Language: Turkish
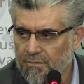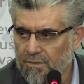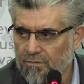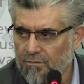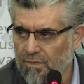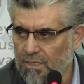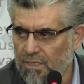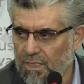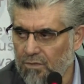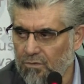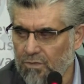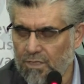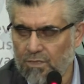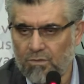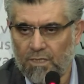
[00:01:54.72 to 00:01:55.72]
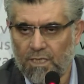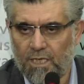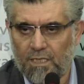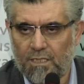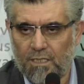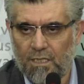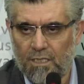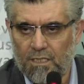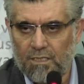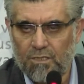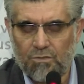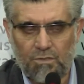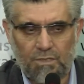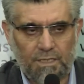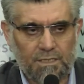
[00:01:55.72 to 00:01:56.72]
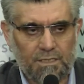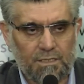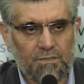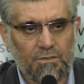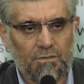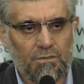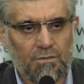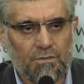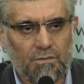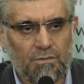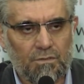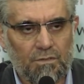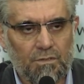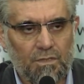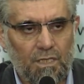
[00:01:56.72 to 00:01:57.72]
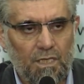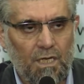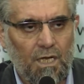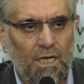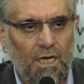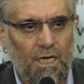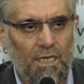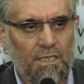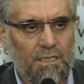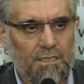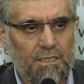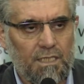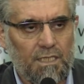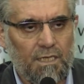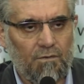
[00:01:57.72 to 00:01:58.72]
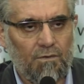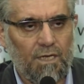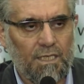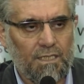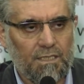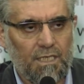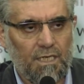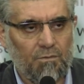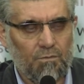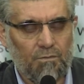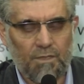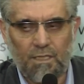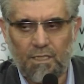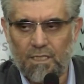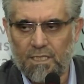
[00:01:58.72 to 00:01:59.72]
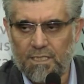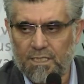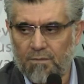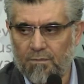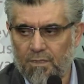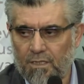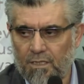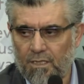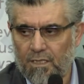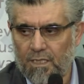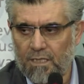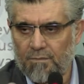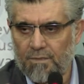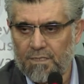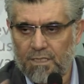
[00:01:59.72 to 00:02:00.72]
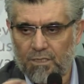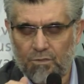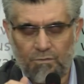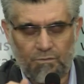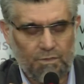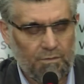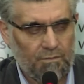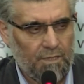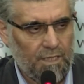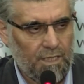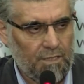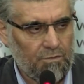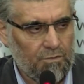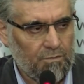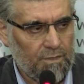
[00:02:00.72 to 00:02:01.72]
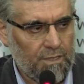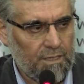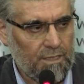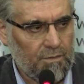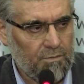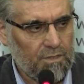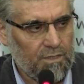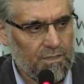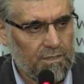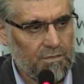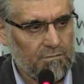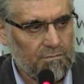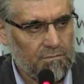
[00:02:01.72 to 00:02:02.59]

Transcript: Vallahi yuridül ahir Allah'tan sonrasını istiyor. Arkasından levla kitabı minallahi sebeka lemessekum fîmâ akattum azâbun alayım.